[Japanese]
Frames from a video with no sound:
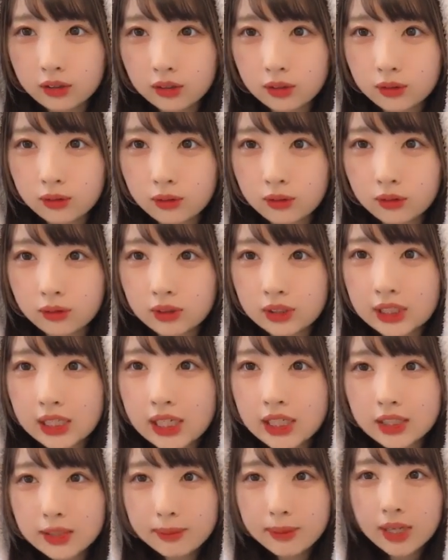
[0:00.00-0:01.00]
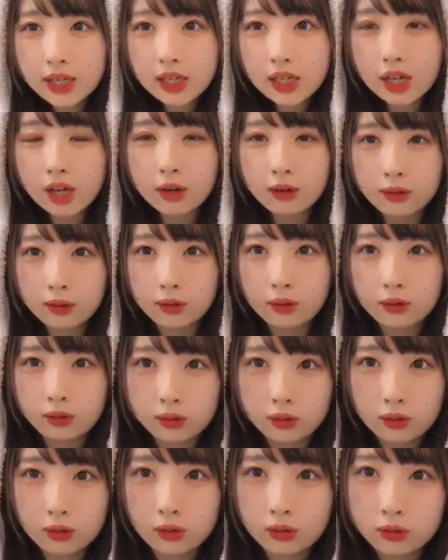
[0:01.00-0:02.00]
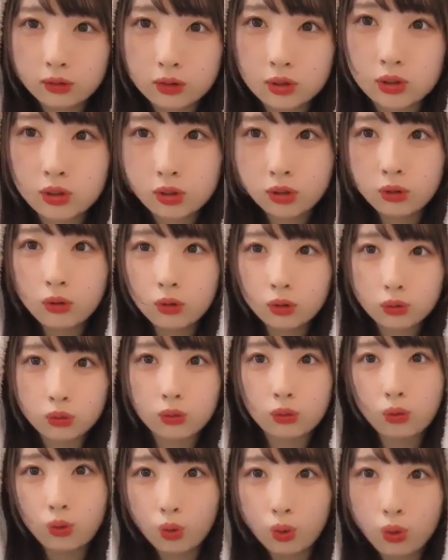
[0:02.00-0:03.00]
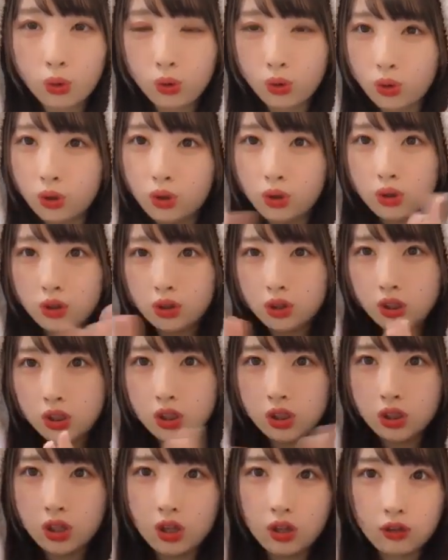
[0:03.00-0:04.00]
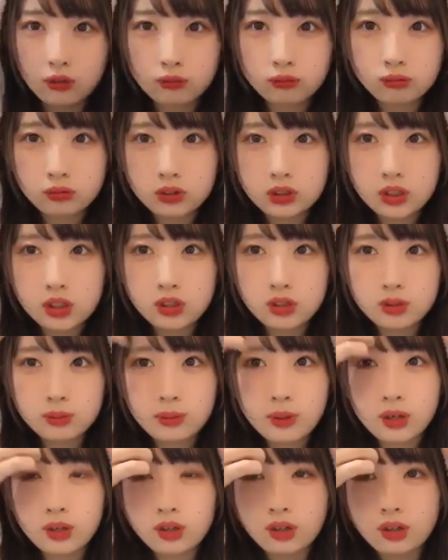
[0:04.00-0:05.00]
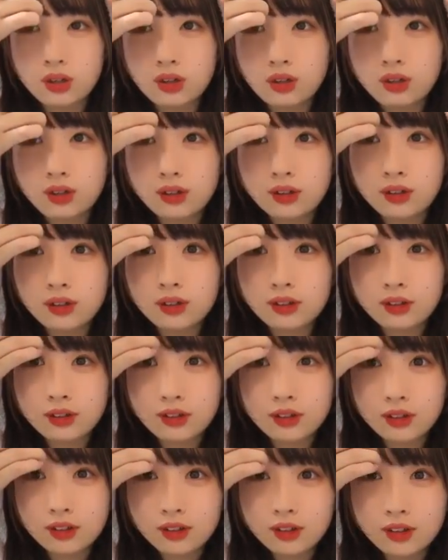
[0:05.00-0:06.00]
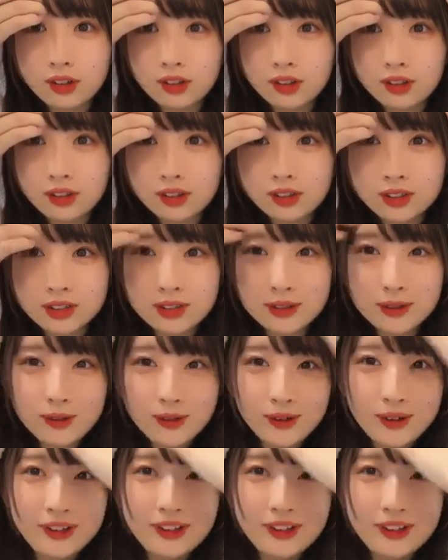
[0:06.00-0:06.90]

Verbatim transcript: そうチーズバーガーを作ろうとおいいねチーズバーガーそう